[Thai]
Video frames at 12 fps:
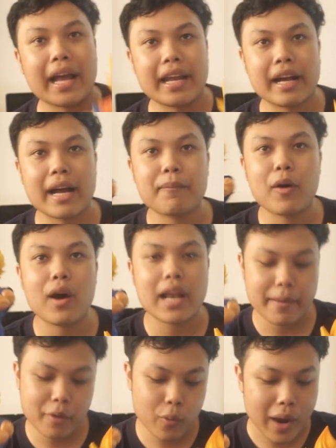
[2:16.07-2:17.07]
นะครับเพราะอะไร
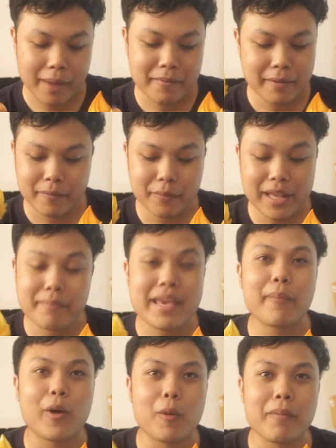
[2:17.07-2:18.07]
เพราะความมันพรีเมีย
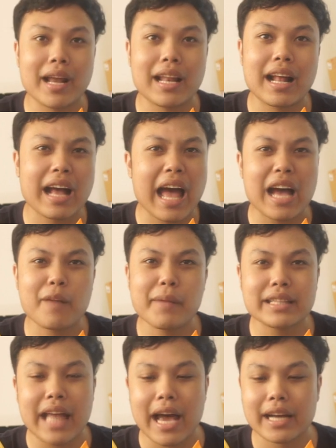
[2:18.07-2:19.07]
มของมันราคาก็ไม่ได้
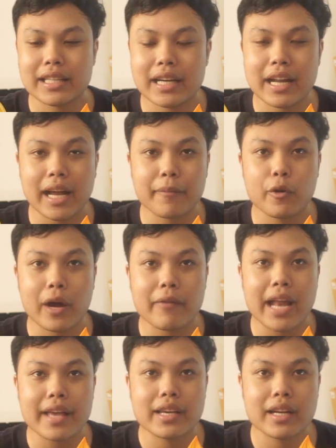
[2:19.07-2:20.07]
ต่างกันเยอะนะครับดูครับเว
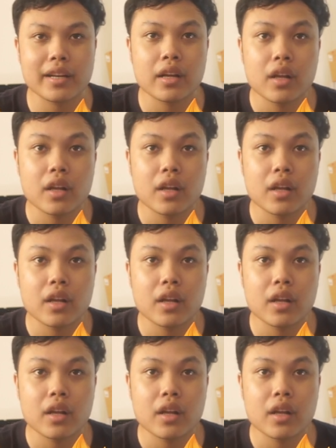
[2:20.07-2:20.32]
ลายืน